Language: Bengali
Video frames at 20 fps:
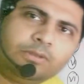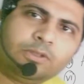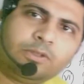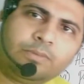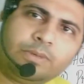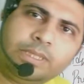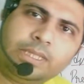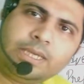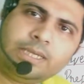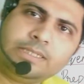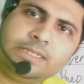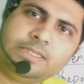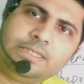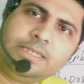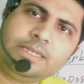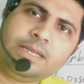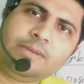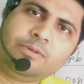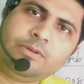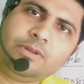হয়তো তোমাদের কাছে
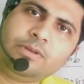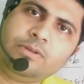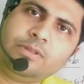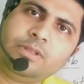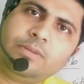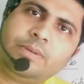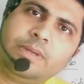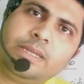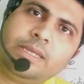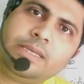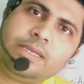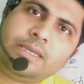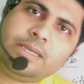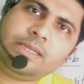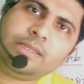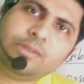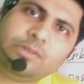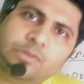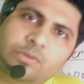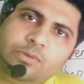চেনা মনে হতে পারে
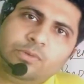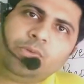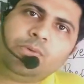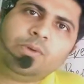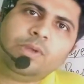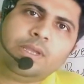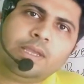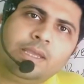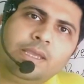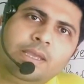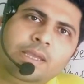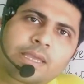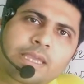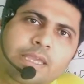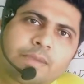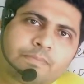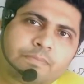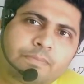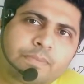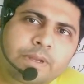কিন্তু
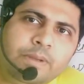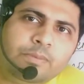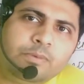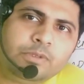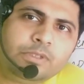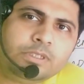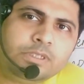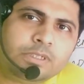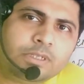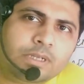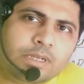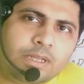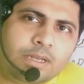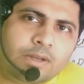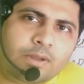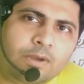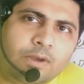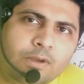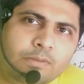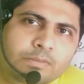এই প্রিপোজিশনাল
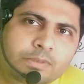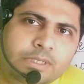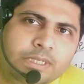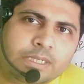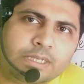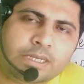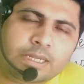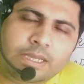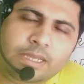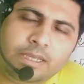অবজেক্ট